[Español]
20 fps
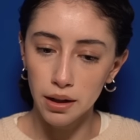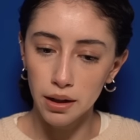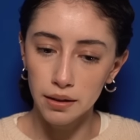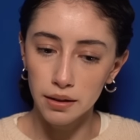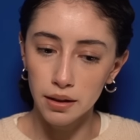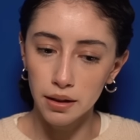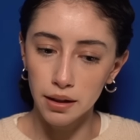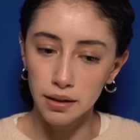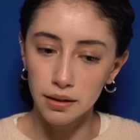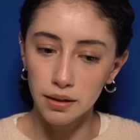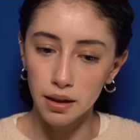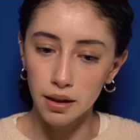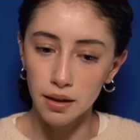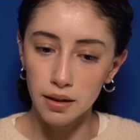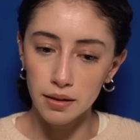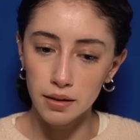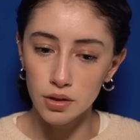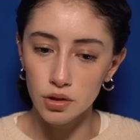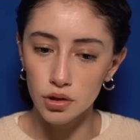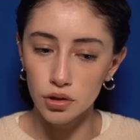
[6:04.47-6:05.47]
gente que intenta
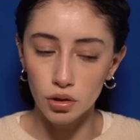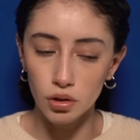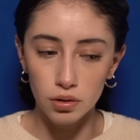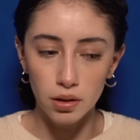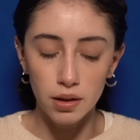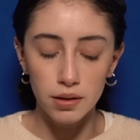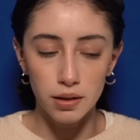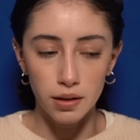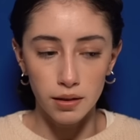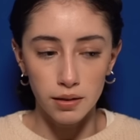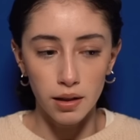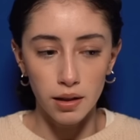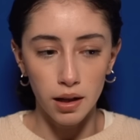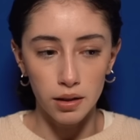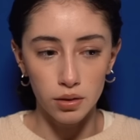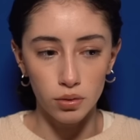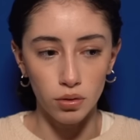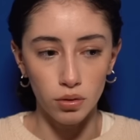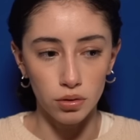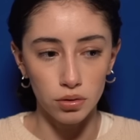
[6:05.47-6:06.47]
ser chistosa? Sí, sí
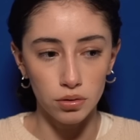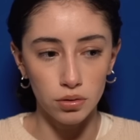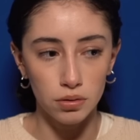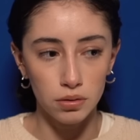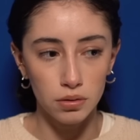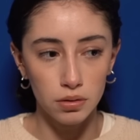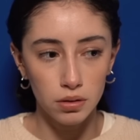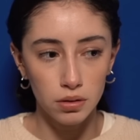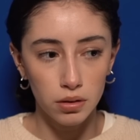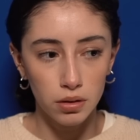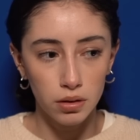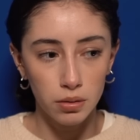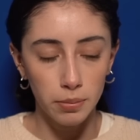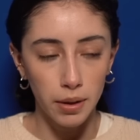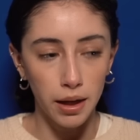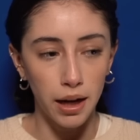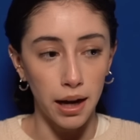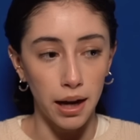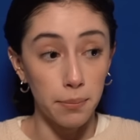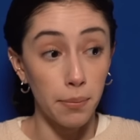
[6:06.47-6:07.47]
las conozco.
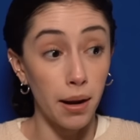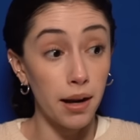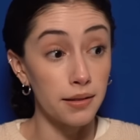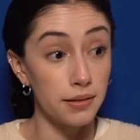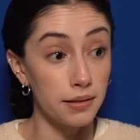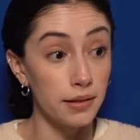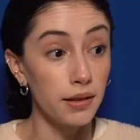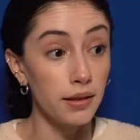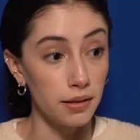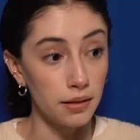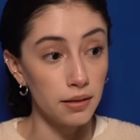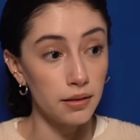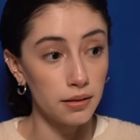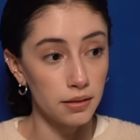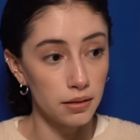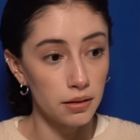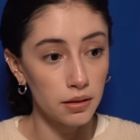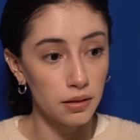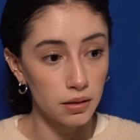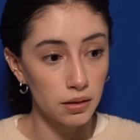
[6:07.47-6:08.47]
¿Me caen mal? Sí.
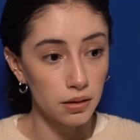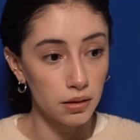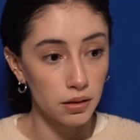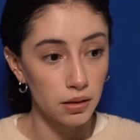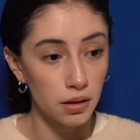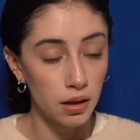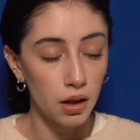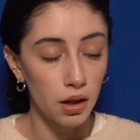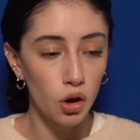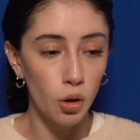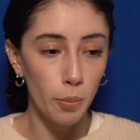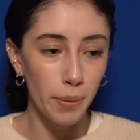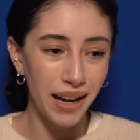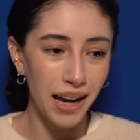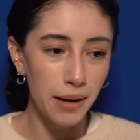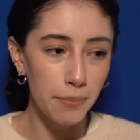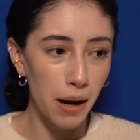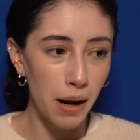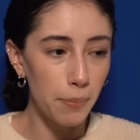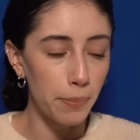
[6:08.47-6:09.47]
No me
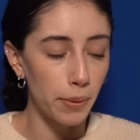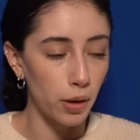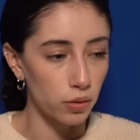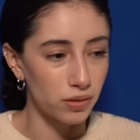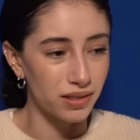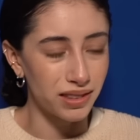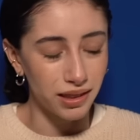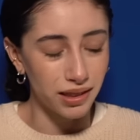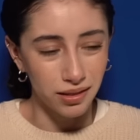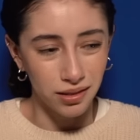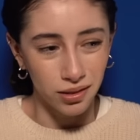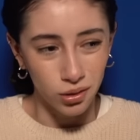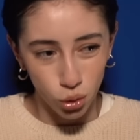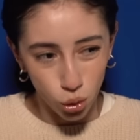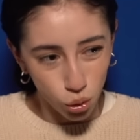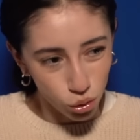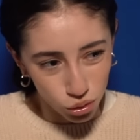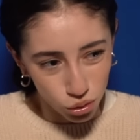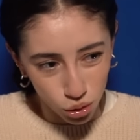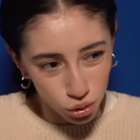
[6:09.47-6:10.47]
caen mal, pero sí,
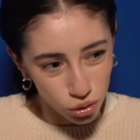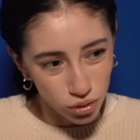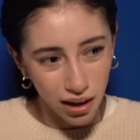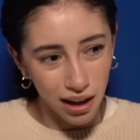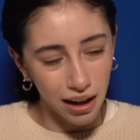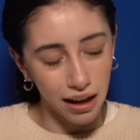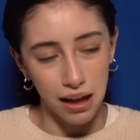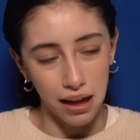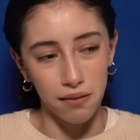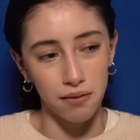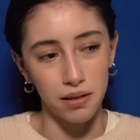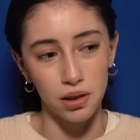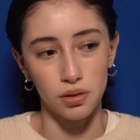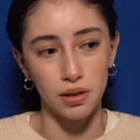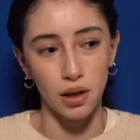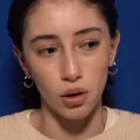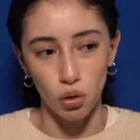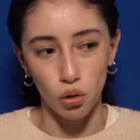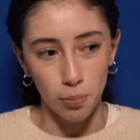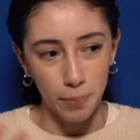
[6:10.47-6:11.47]
no, no son agradables. O
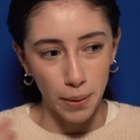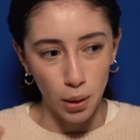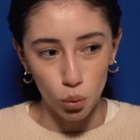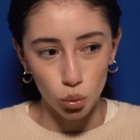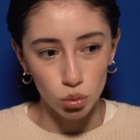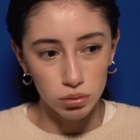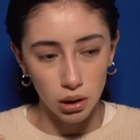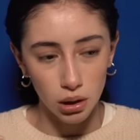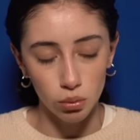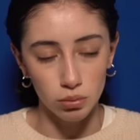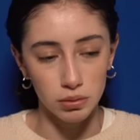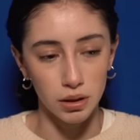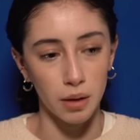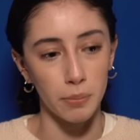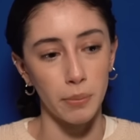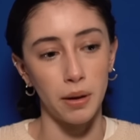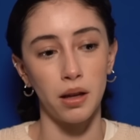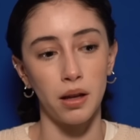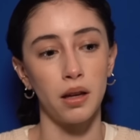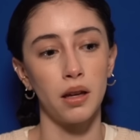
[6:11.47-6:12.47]
sea, no me gusta
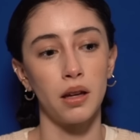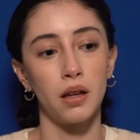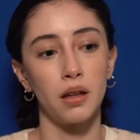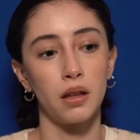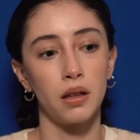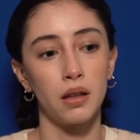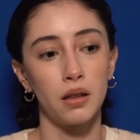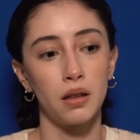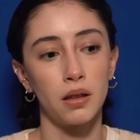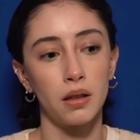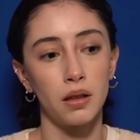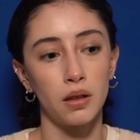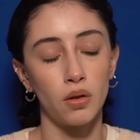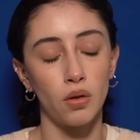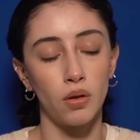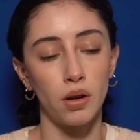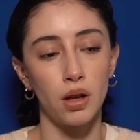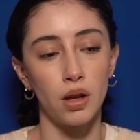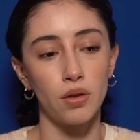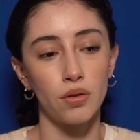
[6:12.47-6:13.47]
juntarme
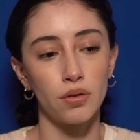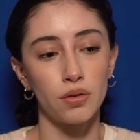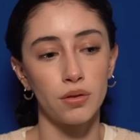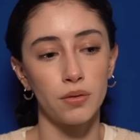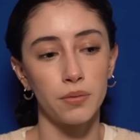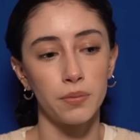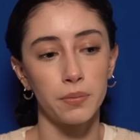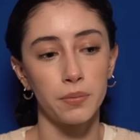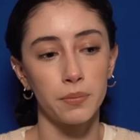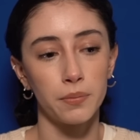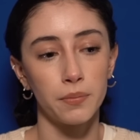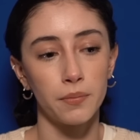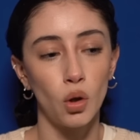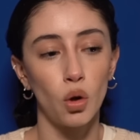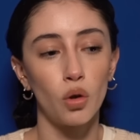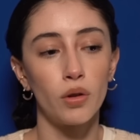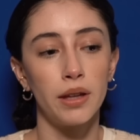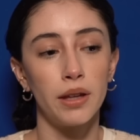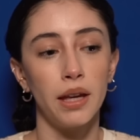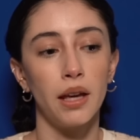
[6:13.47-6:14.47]
con ellos.
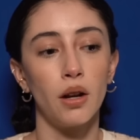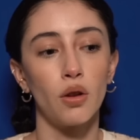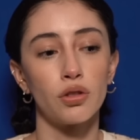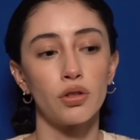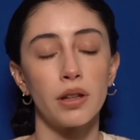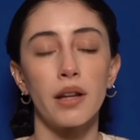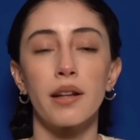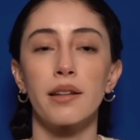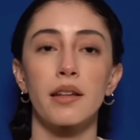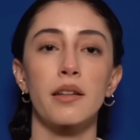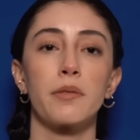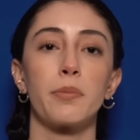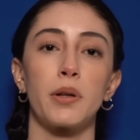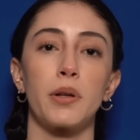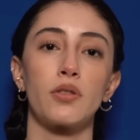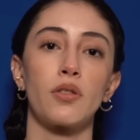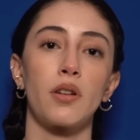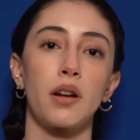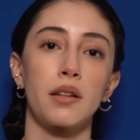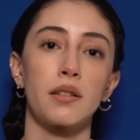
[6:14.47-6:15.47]
No quiero ser esas
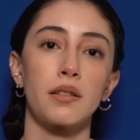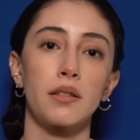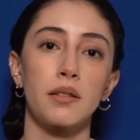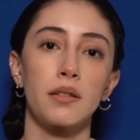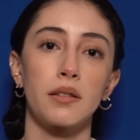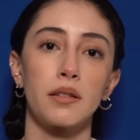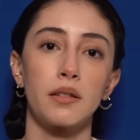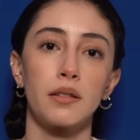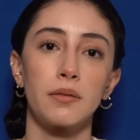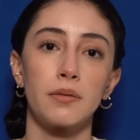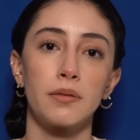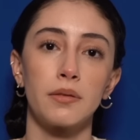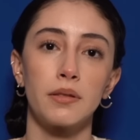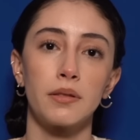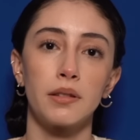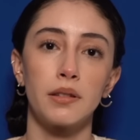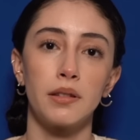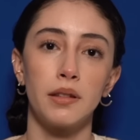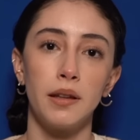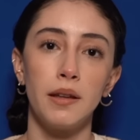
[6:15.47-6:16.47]
personas.
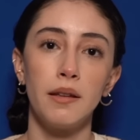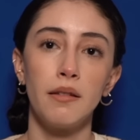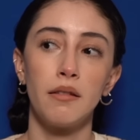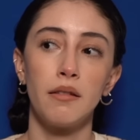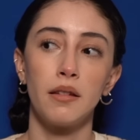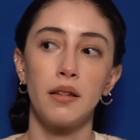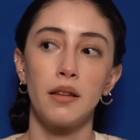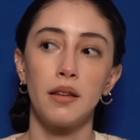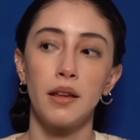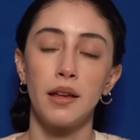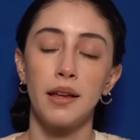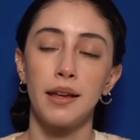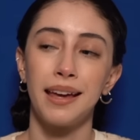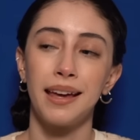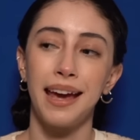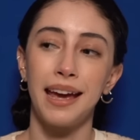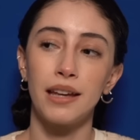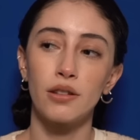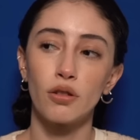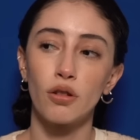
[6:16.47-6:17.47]
¿Sí?
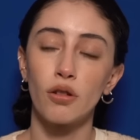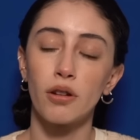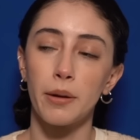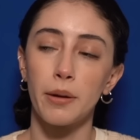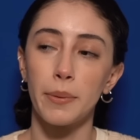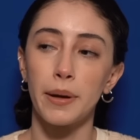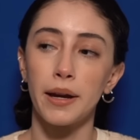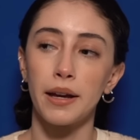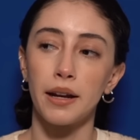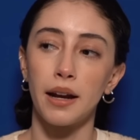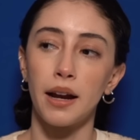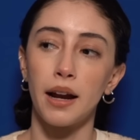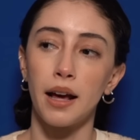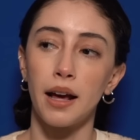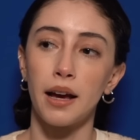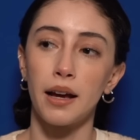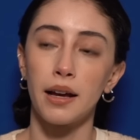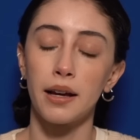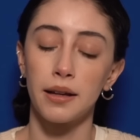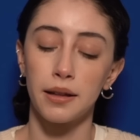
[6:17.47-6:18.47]
Eso es lo que me
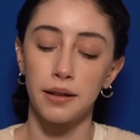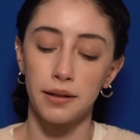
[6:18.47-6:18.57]
genera